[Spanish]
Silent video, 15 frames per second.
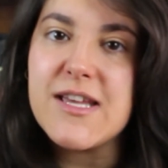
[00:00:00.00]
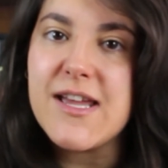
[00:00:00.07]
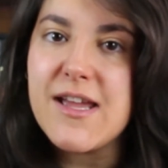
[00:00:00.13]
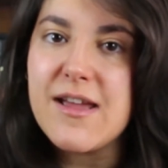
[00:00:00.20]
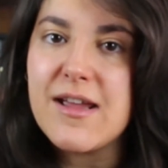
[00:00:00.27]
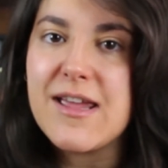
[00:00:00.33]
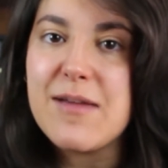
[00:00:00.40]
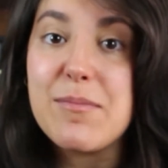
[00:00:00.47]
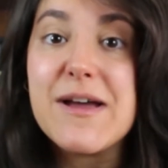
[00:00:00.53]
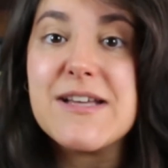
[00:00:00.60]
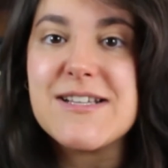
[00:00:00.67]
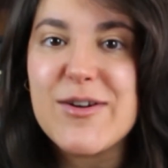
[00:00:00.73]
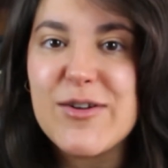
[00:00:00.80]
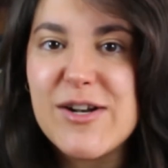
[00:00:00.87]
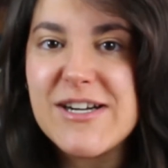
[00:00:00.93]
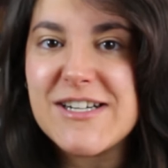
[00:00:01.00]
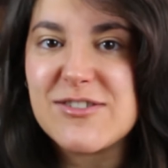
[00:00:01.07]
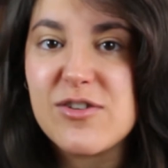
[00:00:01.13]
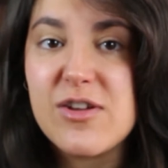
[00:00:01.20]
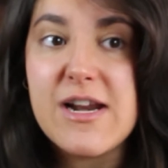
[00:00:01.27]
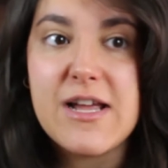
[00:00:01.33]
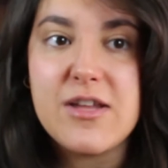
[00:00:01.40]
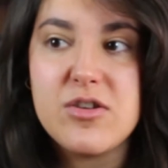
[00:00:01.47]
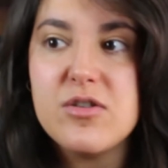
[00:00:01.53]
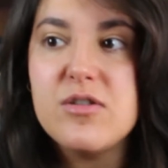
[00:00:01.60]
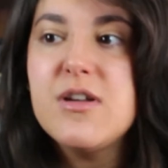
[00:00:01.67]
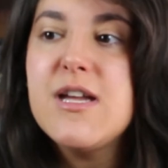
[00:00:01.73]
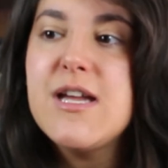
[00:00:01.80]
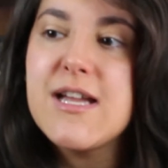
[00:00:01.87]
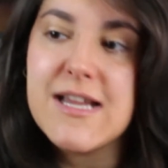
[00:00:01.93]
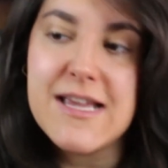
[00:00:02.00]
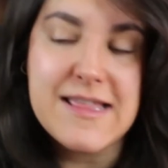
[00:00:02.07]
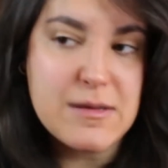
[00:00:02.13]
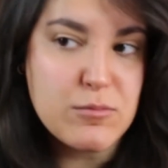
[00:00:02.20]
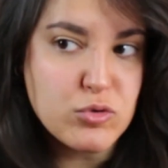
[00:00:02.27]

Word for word: qué, pasa con el resto del año. Piensa que,